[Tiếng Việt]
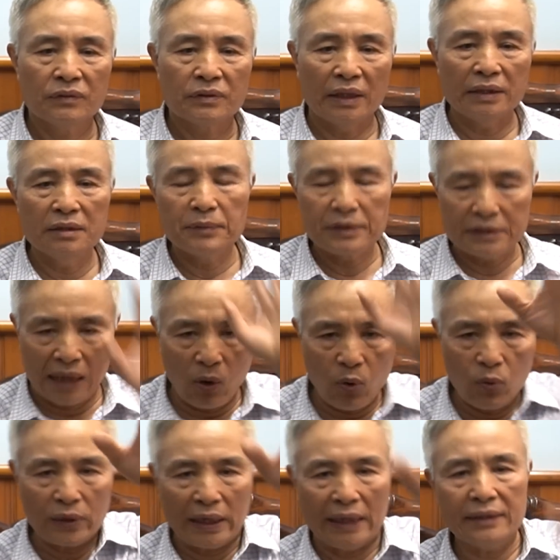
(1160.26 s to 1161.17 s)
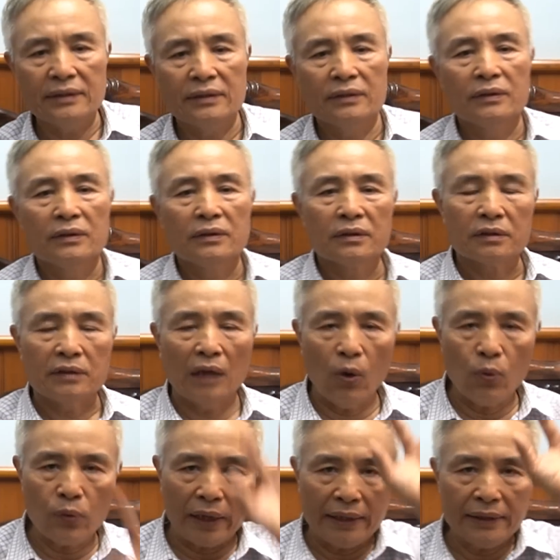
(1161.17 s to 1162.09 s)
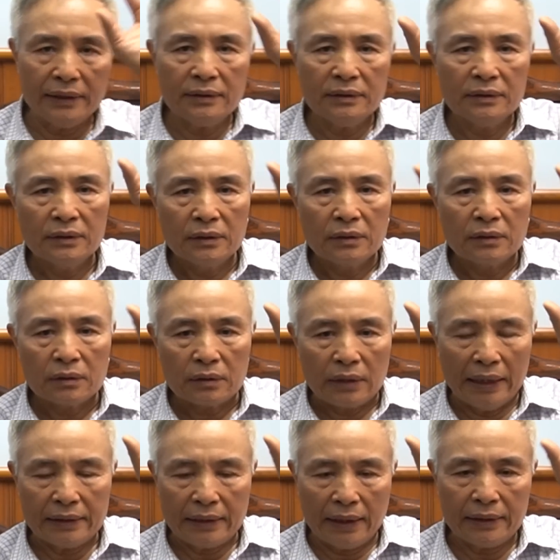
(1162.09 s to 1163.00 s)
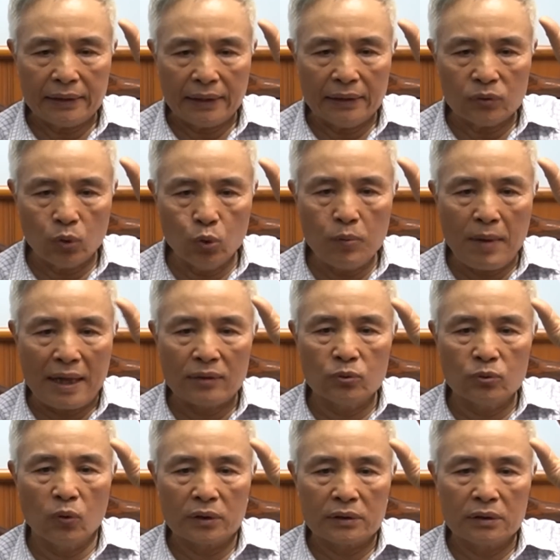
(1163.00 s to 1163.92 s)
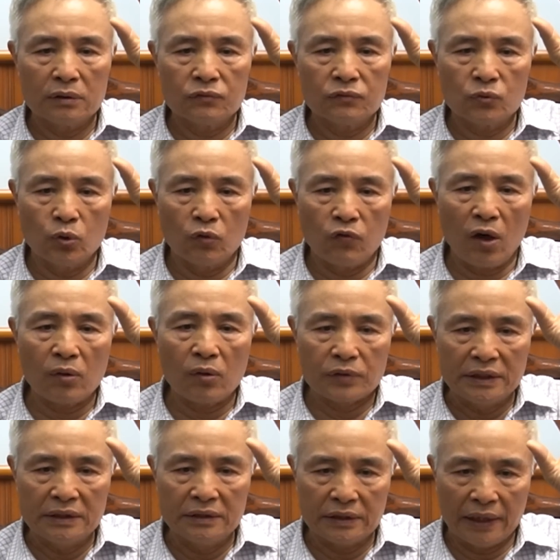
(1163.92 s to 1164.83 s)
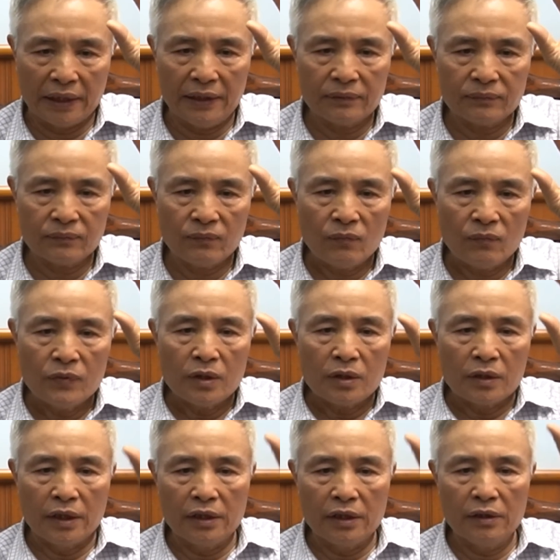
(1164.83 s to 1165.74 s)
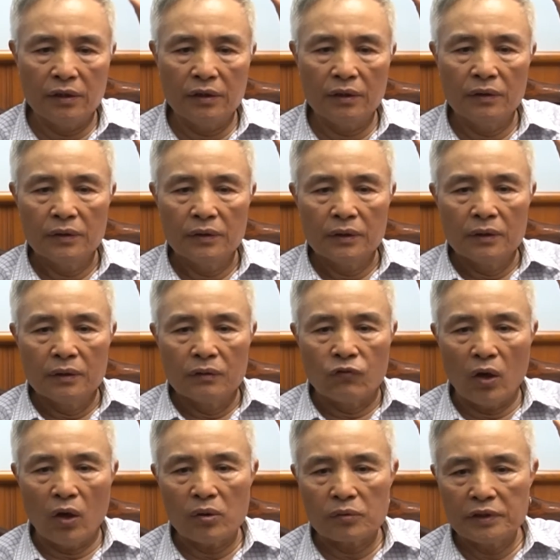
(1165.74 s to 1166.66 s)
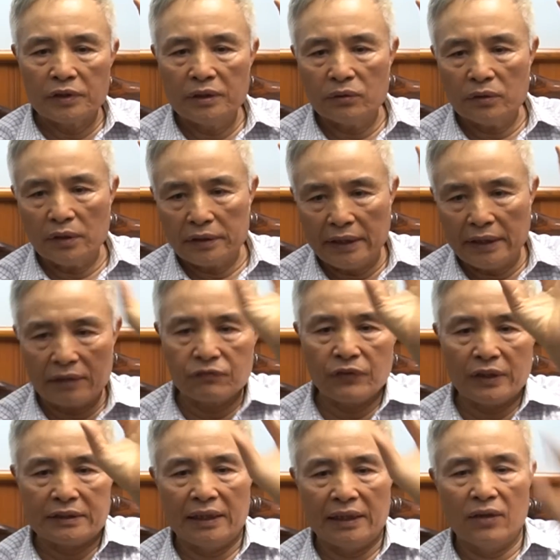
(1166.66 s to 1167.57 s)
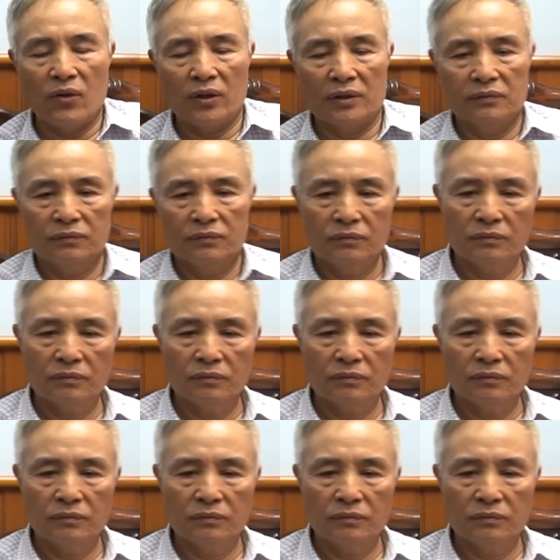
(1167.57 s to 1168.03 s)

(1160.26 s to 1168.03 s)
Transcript: Thế nhưng mà sau cái sau cái cái cái cái thu băng của của Võ Ngọc Dy như thế thì Võ Ngọc Dy nó lại điện về Sài Gòn.